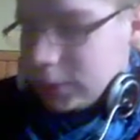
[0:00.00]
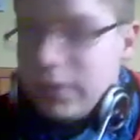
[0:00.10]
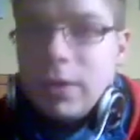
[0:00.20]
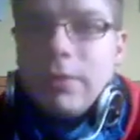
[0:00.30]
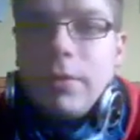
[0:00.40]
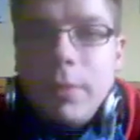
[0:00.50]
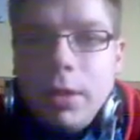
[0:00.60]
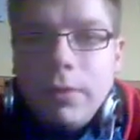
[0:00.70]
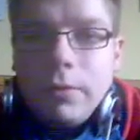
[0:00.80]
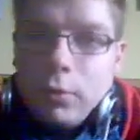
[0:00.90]
ich fange einfach
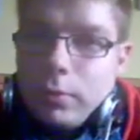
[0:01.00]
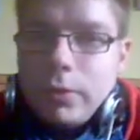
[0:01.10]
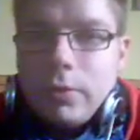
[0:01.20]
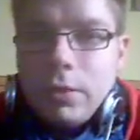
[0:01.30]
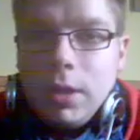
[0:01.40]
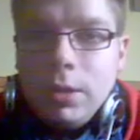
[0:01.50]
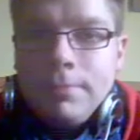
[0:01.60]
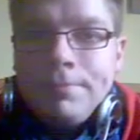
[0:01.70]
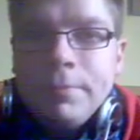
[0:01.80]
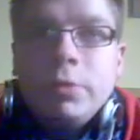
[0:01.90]
mal von oben bis unten
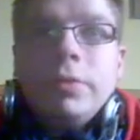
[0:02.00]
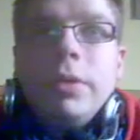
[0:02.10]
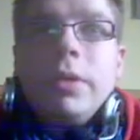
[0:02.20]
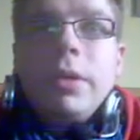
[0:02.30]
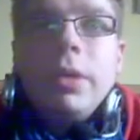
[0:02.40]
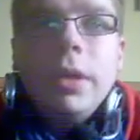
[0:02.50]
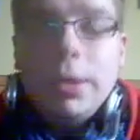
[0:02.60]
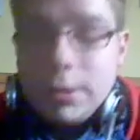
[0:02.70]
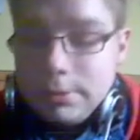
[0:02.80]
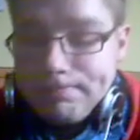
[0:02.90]
an. Ich hoffe, die Zeit
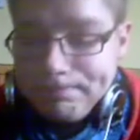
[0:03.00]
reicht.